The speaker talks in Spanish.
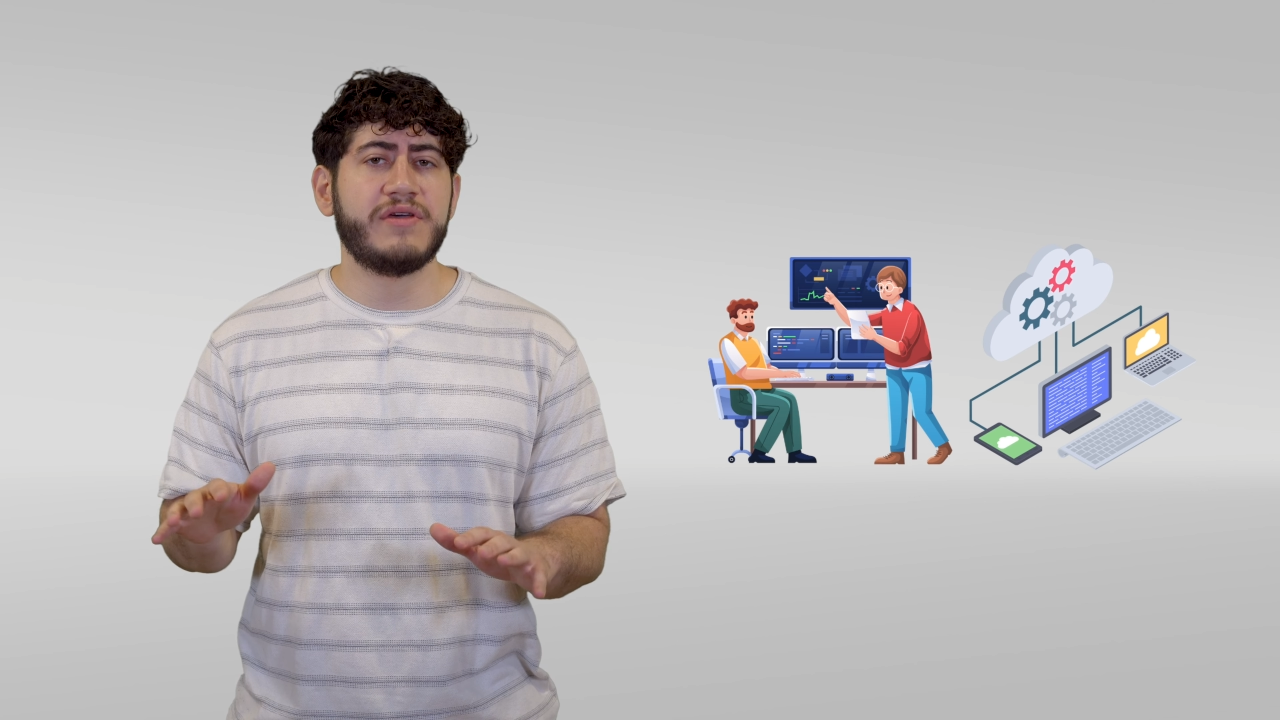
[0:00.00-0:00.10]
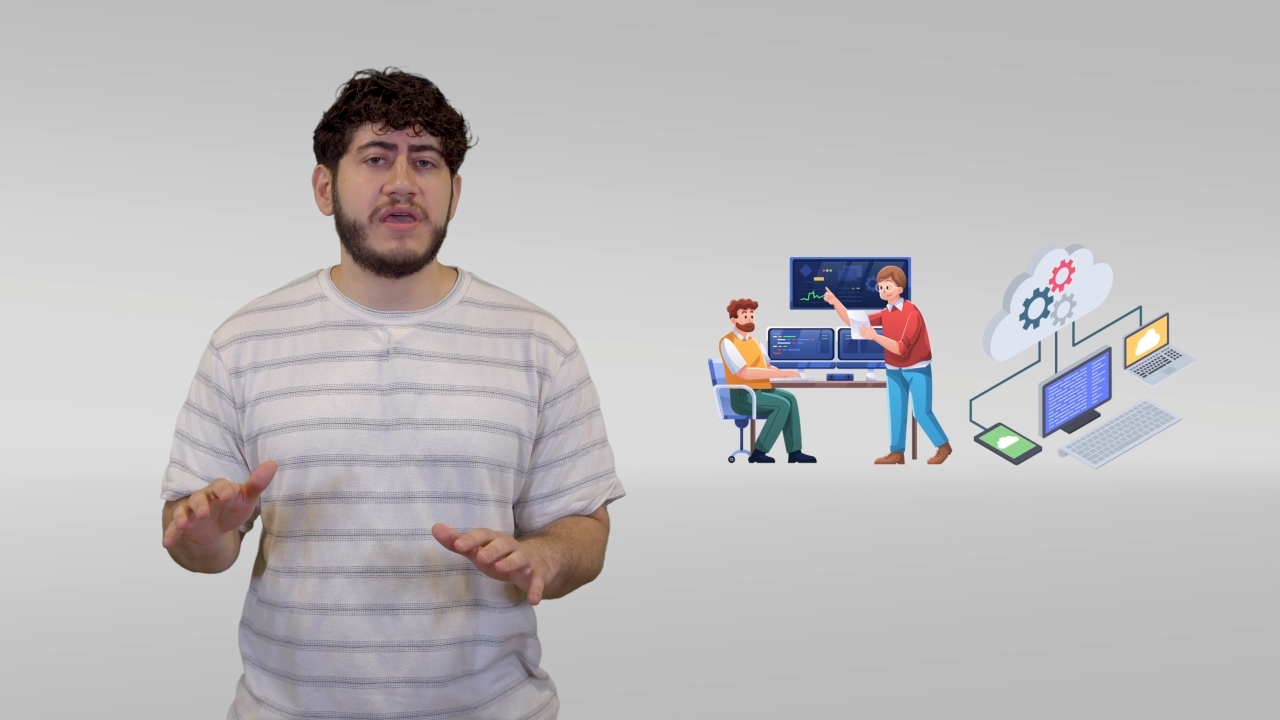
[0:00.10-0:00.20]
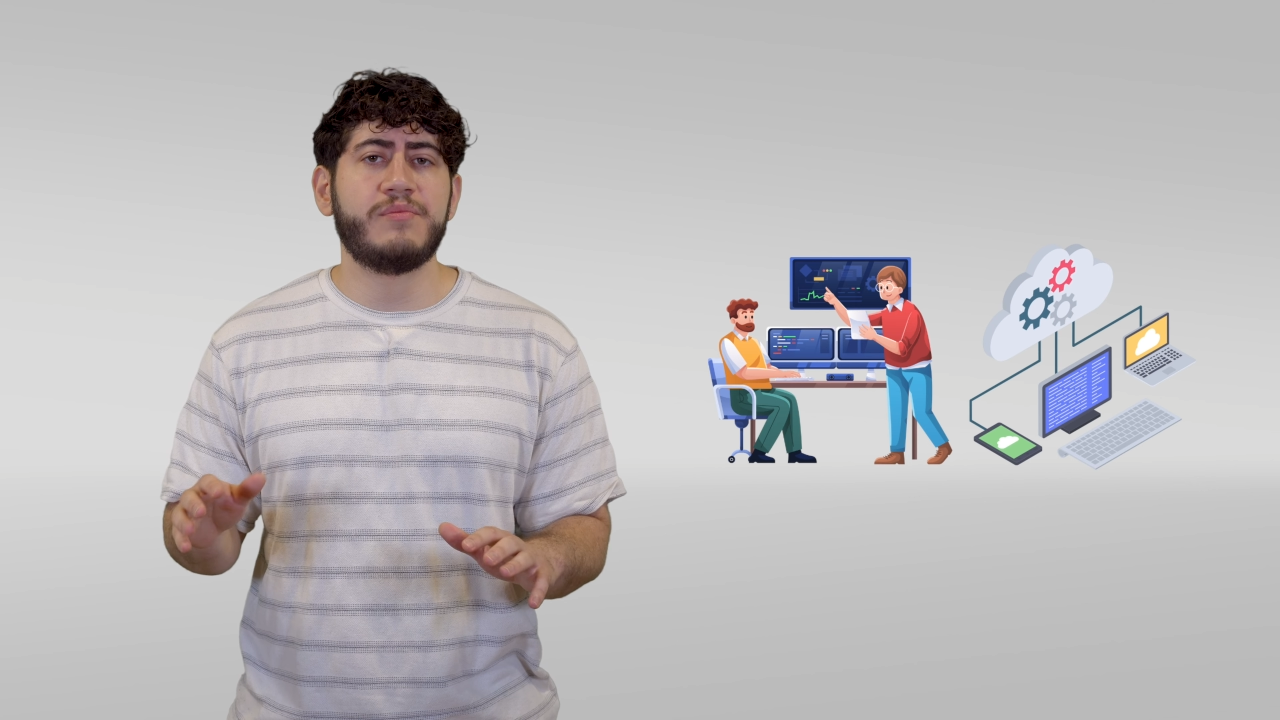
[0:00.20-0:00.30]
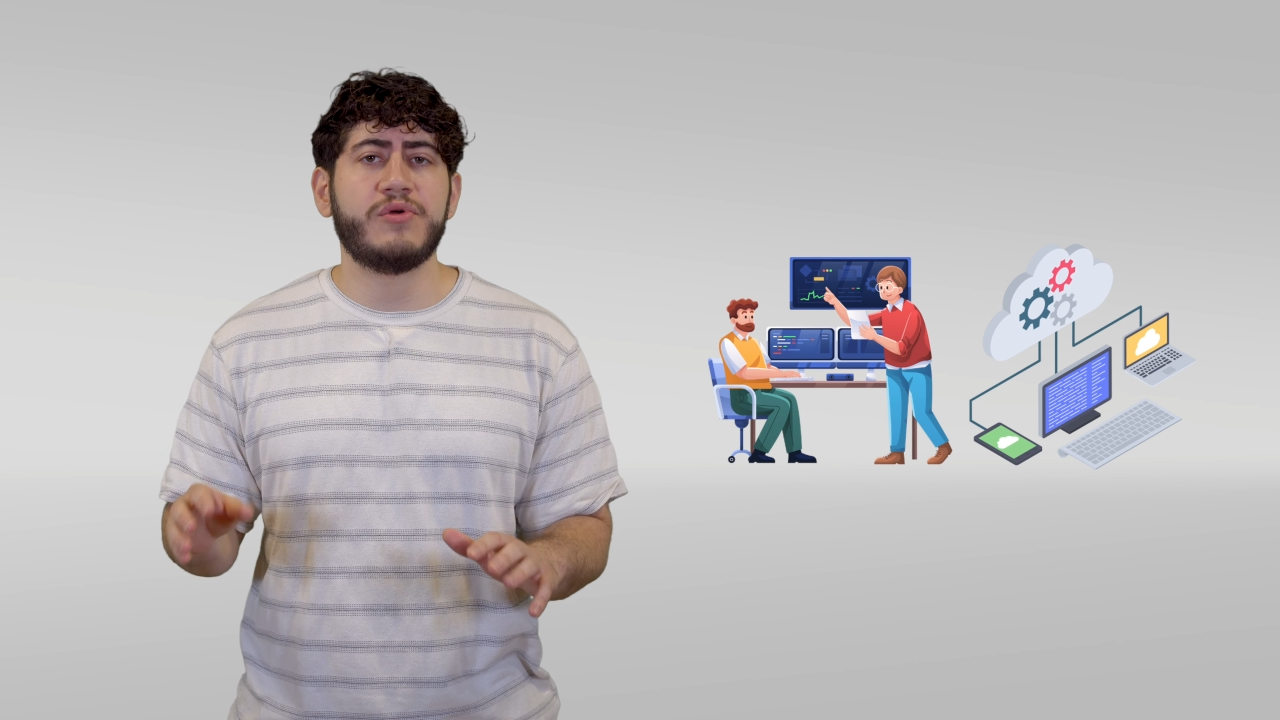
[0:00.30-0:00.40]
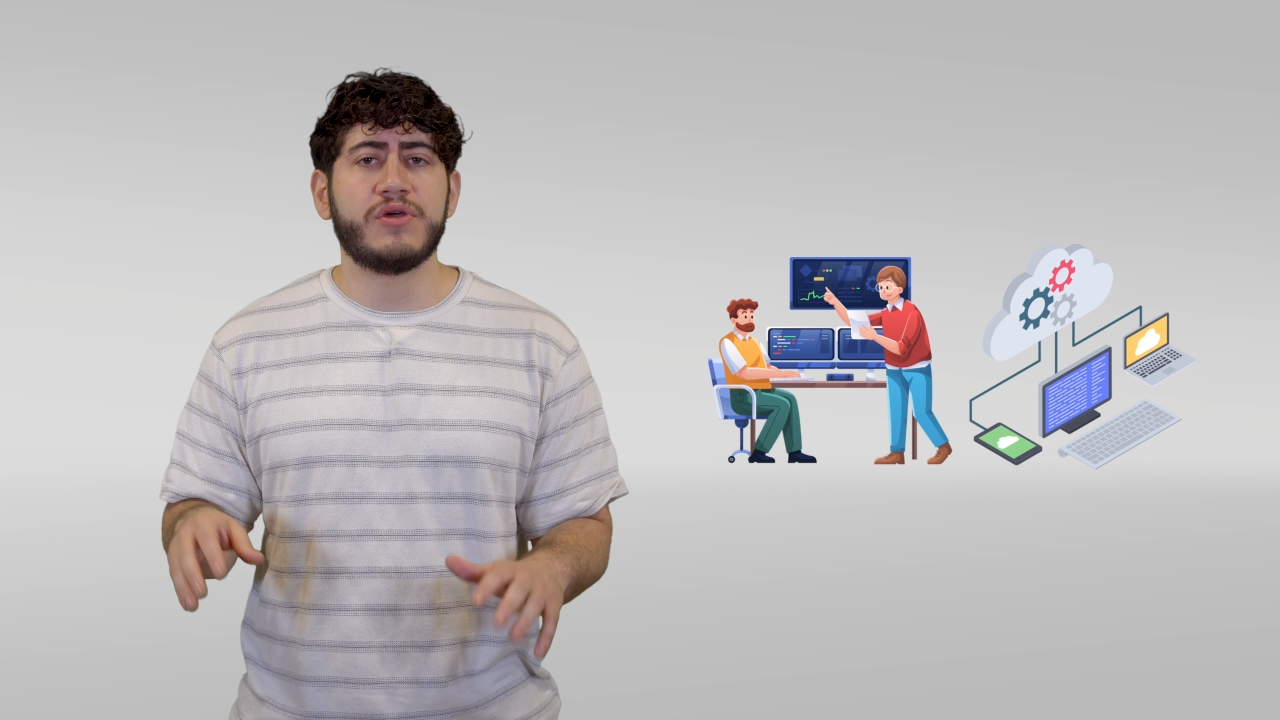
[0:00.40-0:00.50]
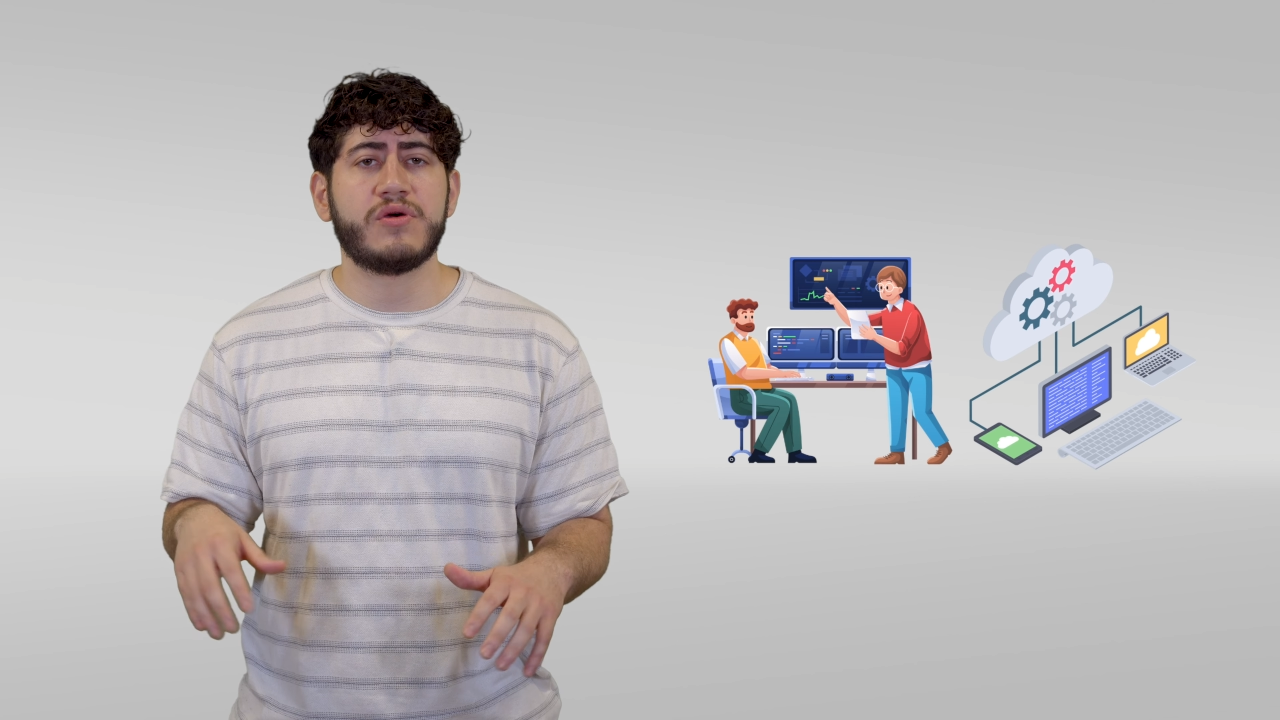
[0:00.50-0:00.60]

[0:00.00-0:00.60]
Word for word: ejemplo de